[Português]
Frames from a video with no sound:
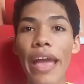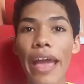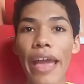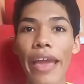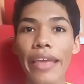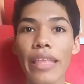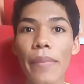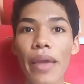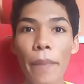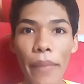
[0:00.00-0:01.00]
é, e da
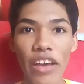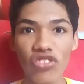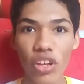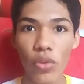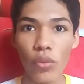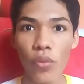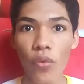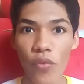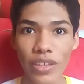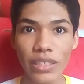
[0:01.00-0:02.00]
minha página
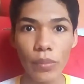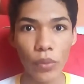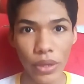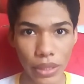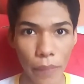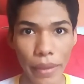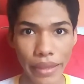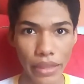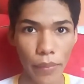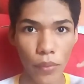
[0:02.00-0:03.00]
do Facebook
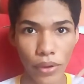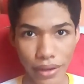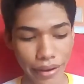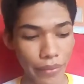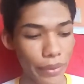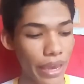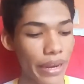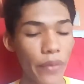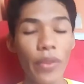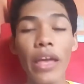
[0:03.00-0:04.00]
também, tá bom? Lendo e
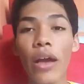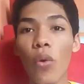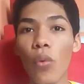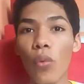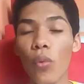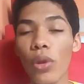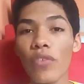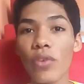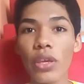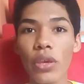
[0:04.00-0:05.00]
Querendo. O, o
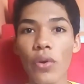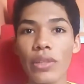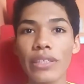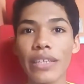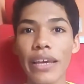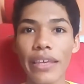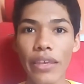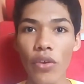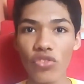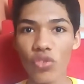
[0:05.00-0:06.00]
livro que eu disse
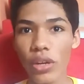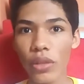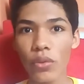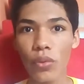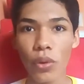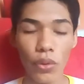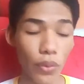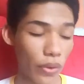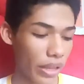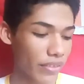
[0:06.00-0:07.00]
aqui, eu estou lendo do,
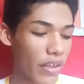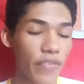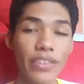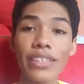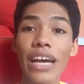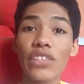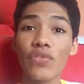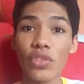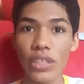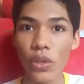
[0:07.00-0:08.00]
do Leonardo da Vinci, caso
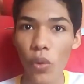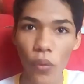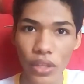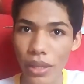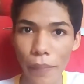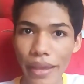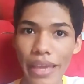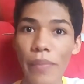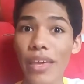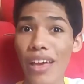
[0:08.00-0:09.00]
você encontre também
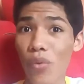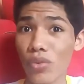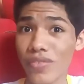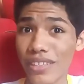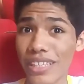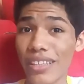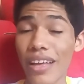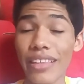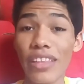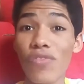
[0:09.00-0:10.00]
aí, porque alguns vai ser
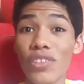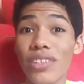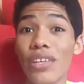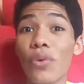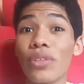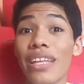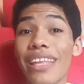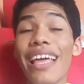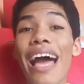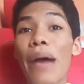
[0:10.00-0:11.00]
até difícil de encontrar
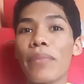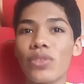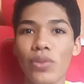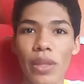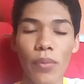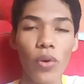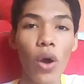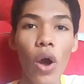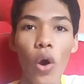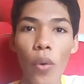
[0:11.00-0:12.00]
até na Amazon, tá bom?
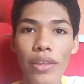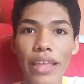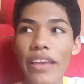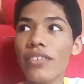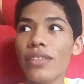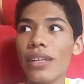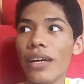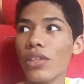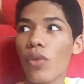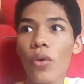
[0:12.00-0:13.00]
Ou até em
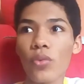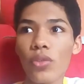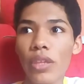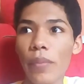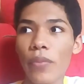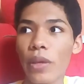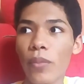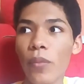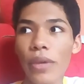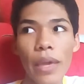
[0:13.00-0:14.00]
instante, ou algo do tipo, tá
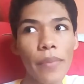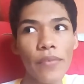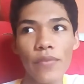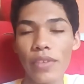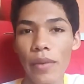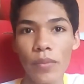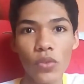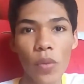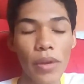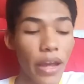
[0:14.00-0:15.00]
bom? Porque é
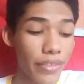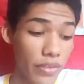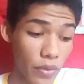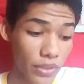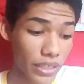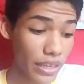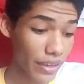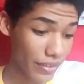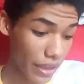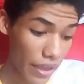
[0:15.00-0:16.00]
muito complicado, tem, temos uns aqui
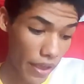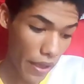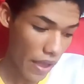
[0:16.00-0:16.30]
que até...